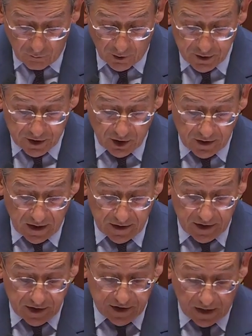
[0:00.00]
Vous
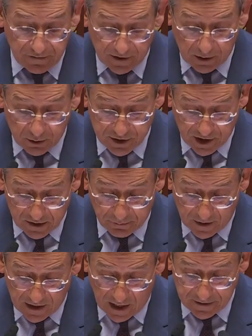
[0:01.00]
mentionnez
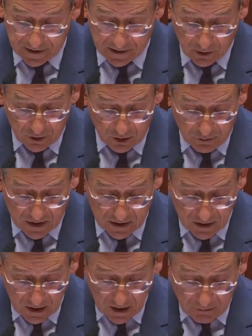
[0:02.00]
17,7 milliards
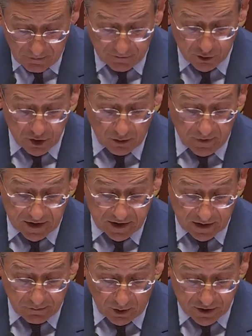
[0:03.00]
d'économies, mais vous
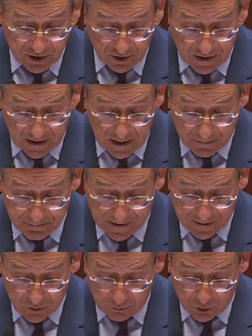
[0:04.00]
omettez de mentionner
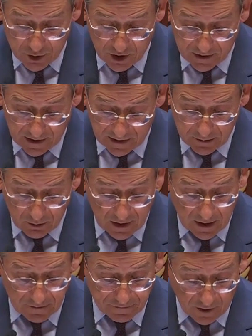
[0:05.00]
l'impact budgétaire
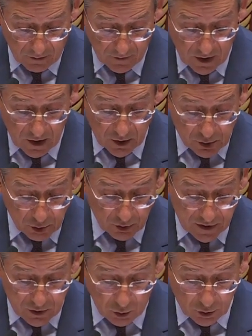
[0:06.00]
de la réforme
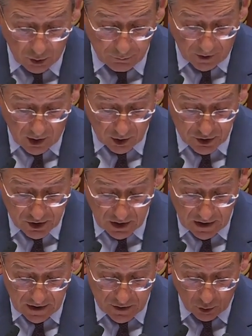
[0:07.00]
sur les autres
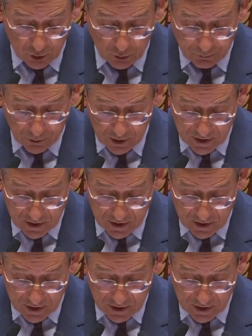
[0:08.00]
branches et les autres